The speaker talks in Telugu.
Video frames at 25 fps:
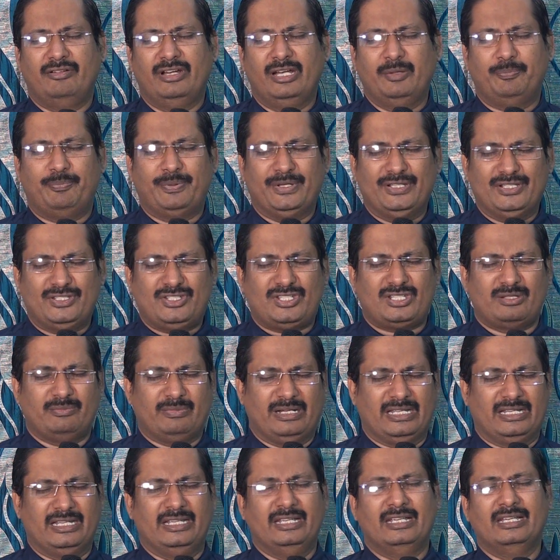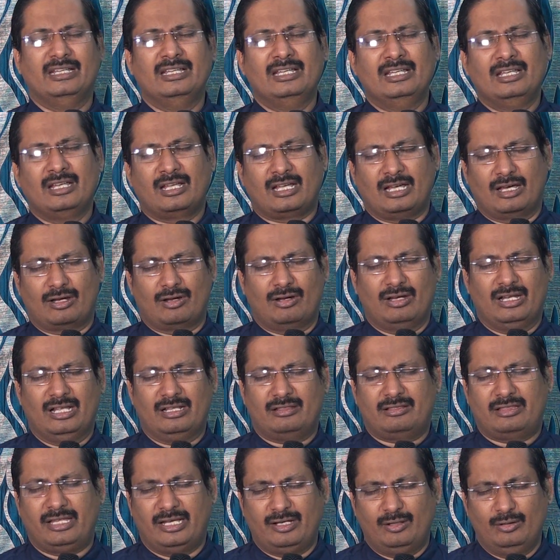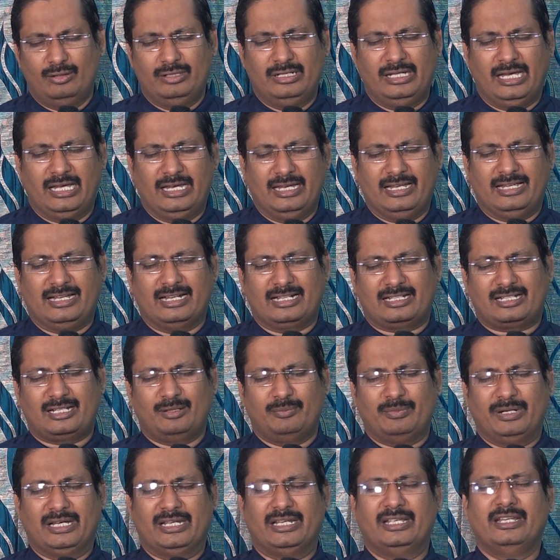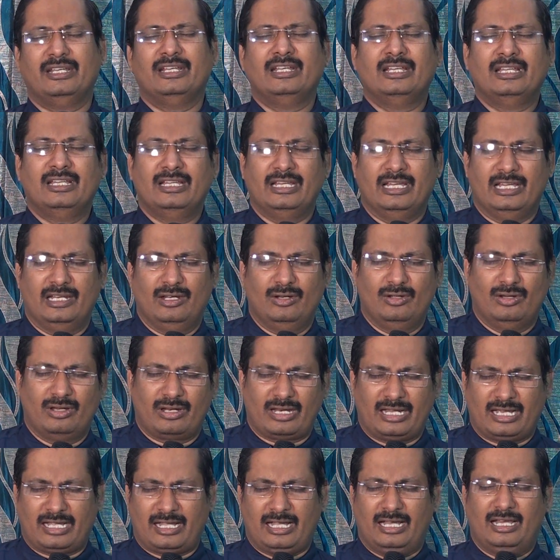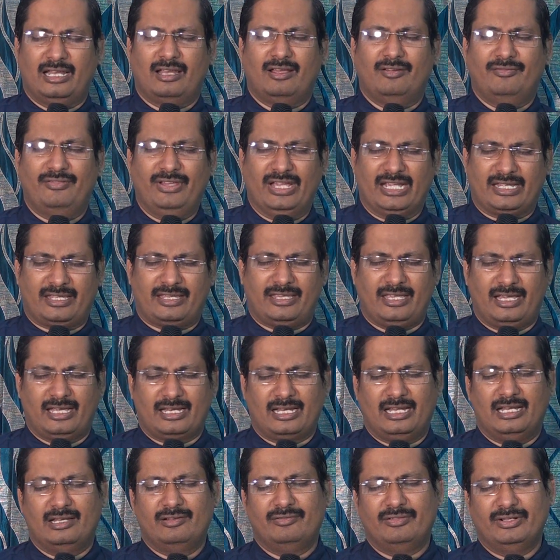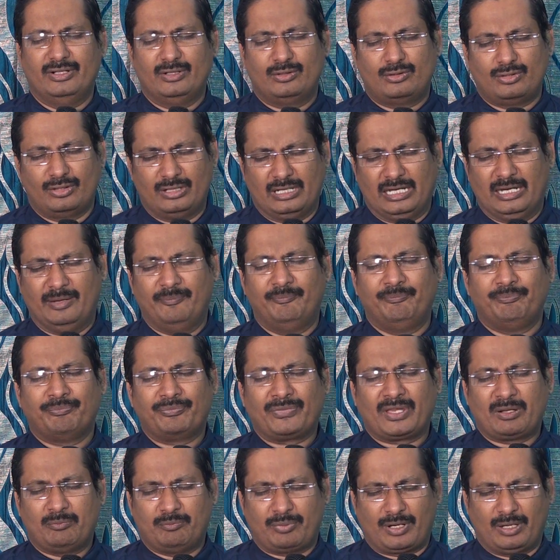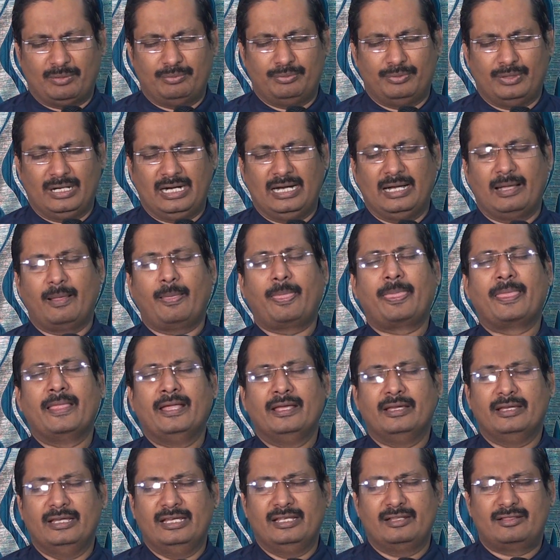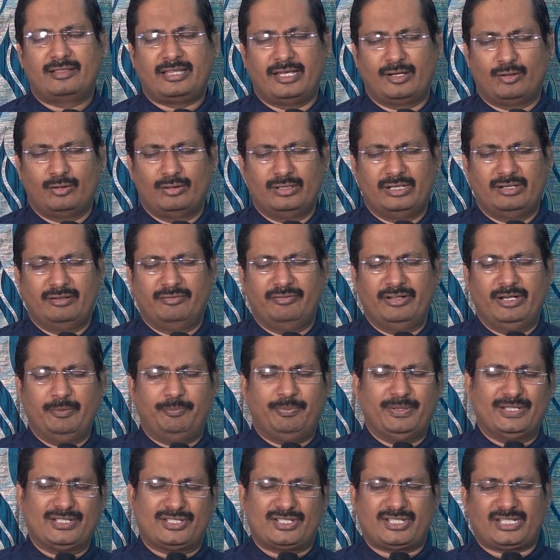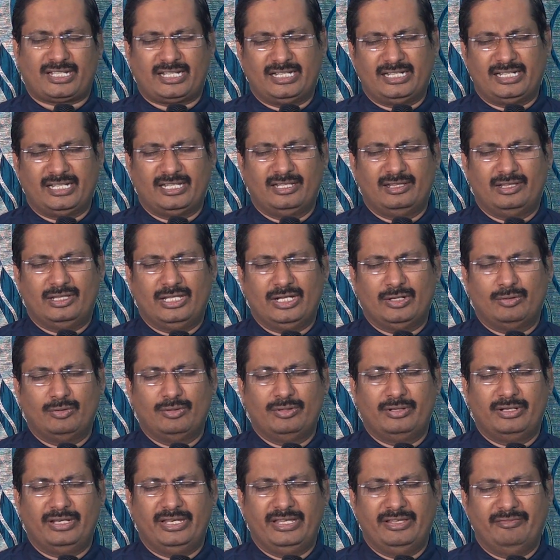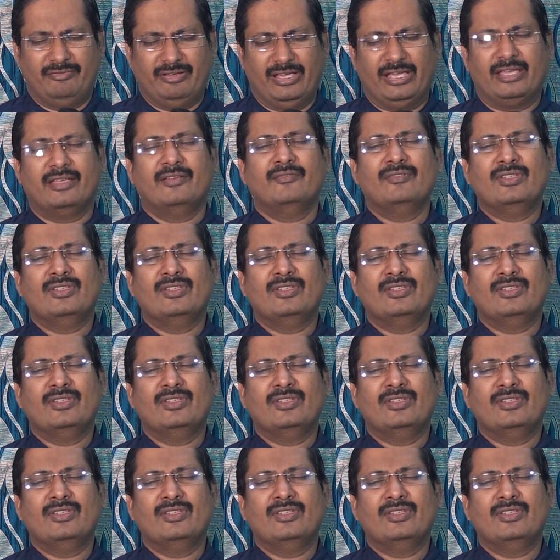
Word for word: విడిపించమని కరోనా తెగుల్ని అరికట్టమని ఎన్నో రకాల వ్యాఖ్యానాలు వింటున్నా ప్రభువా ఈ తెగుల్ని విడిపించగలిగిన దేవుడు నీవే